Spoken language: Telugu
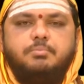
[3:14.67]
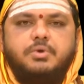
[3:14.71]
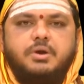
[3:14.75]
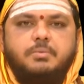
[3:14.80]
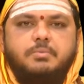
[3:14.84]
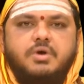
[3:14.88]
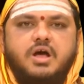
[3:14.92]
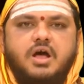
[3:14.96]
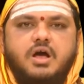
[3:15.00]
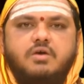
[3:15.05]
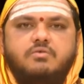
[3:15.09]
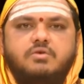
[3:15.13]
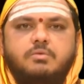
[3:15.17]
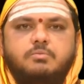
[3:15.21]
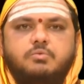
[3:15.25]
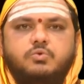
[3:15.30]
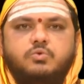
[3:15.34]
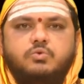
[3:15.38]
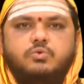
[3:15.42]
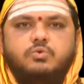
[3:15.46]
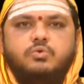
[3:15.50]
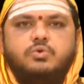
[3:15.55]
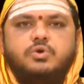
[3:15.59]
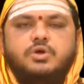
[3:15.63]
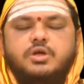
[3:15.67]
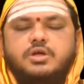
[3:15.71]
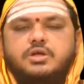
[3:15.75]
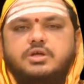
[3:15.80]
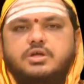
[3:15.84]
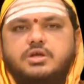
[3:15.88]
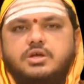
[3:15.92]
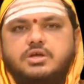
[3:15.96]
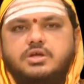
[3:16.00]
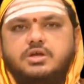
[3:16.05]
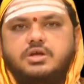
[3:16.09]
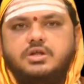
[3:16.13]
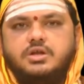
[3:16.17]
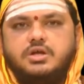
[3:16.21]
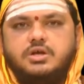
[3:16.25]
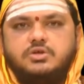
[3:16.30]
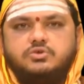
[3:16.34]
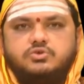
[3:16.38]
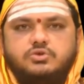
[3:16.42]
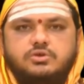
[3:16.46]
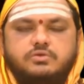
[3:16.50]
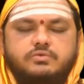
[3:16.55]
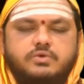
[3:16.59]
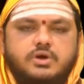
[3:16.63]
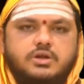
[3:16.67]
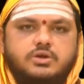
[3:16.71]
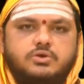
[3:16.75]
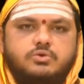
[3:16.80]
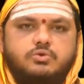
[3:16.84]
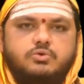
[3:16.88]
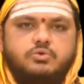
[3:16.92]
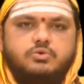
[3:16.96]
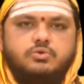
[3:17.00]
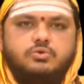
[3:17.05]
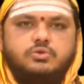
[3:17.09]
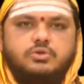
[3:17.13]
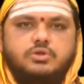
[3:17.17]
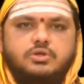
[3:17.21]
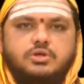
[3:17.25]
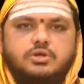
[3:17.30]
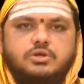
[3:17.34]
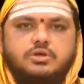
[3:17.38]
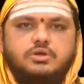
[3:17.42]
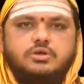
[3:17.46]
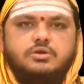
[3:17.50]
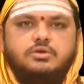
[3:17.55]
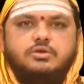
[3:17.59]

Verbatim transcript: ప్రభావము ఏ ఏ రాశుల వారికి ఉంటుంది